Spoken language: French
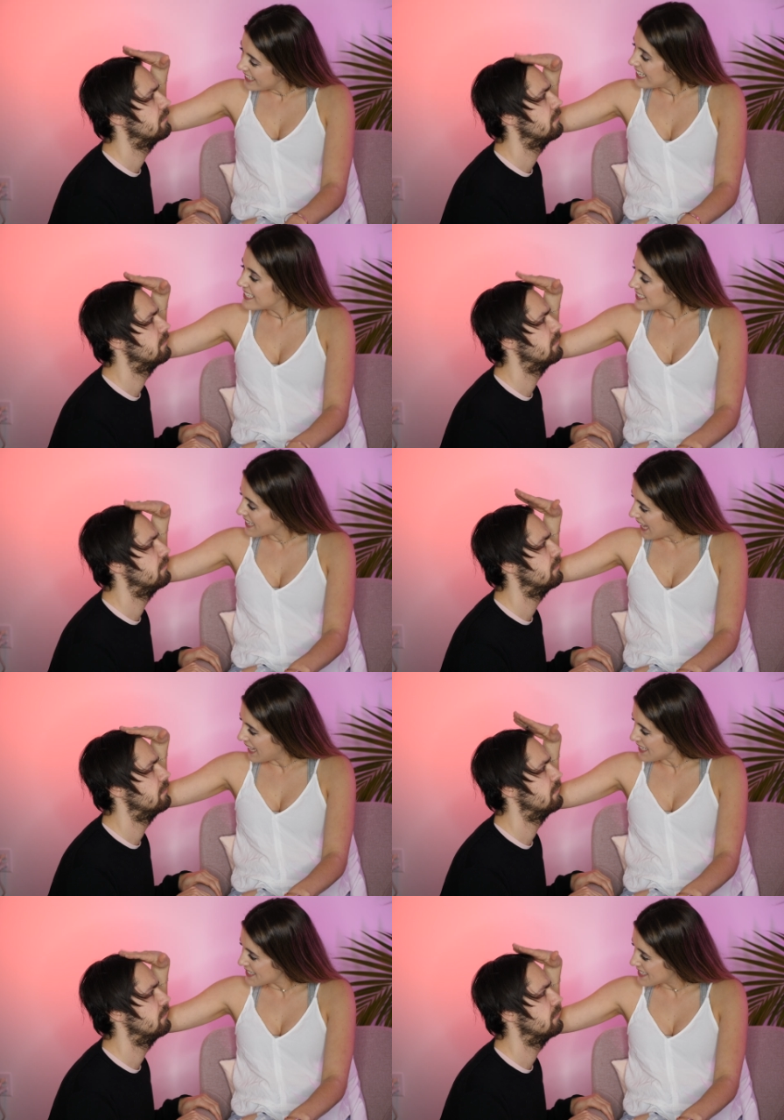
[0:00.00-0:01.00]
Il est
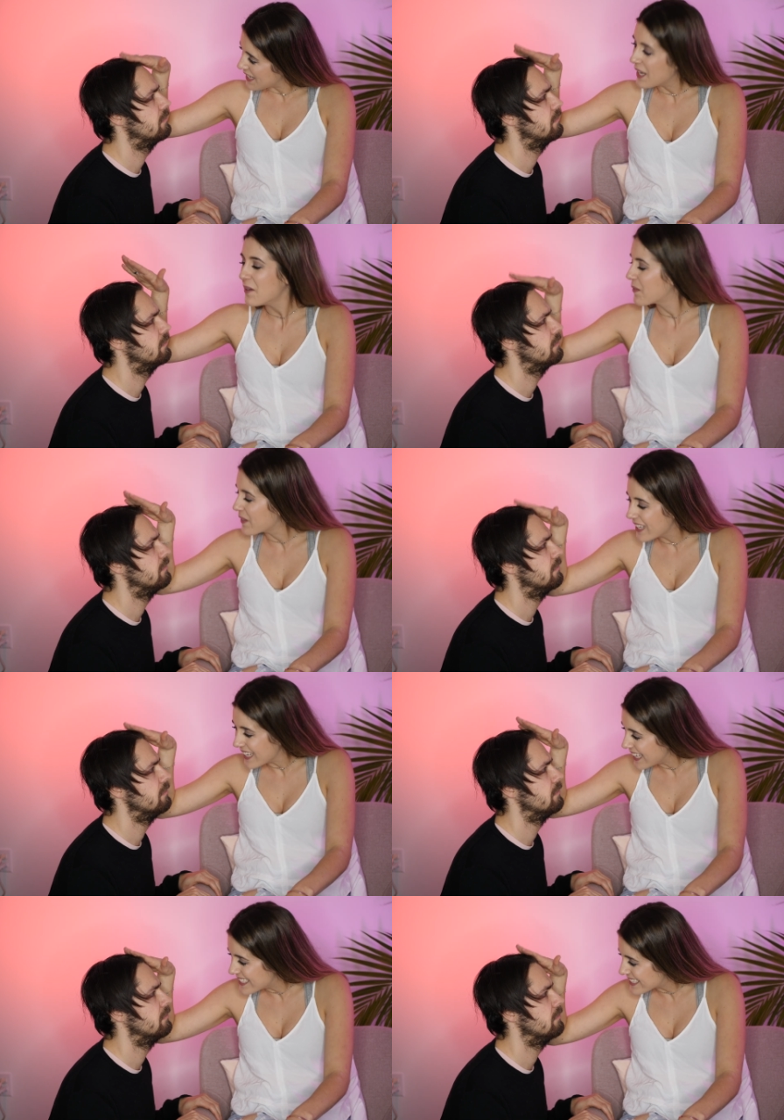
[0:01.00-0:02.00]
sage, eh oui,
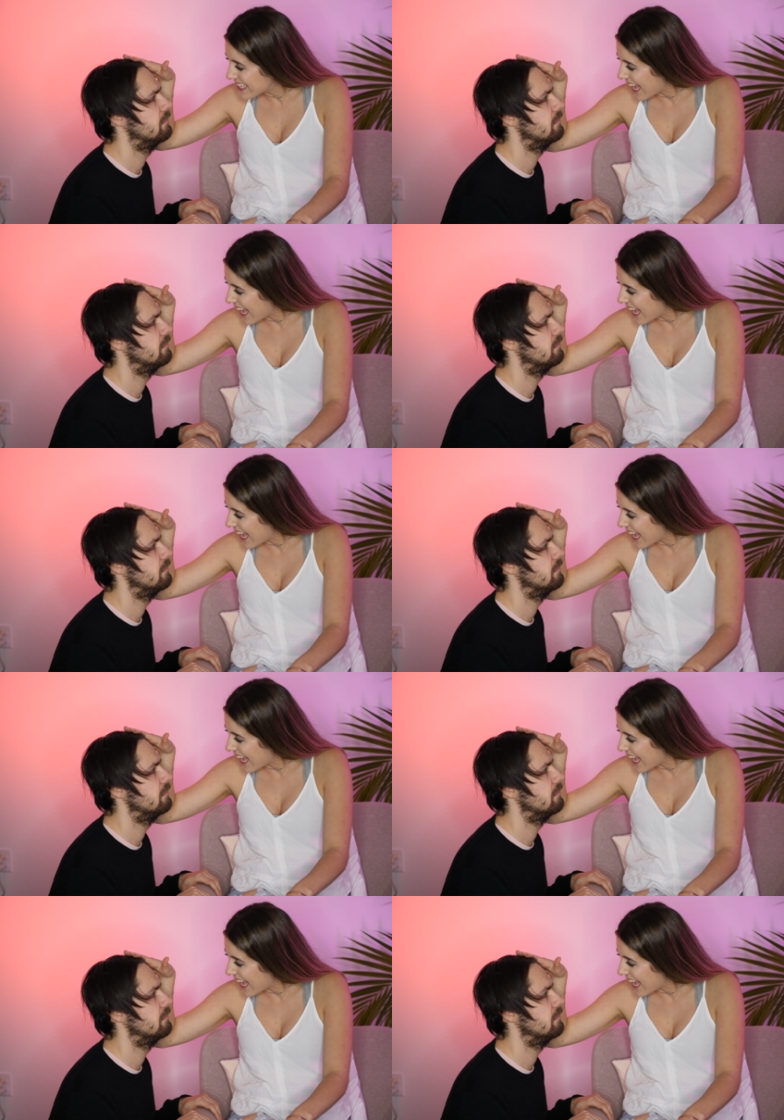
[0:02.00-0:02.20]
est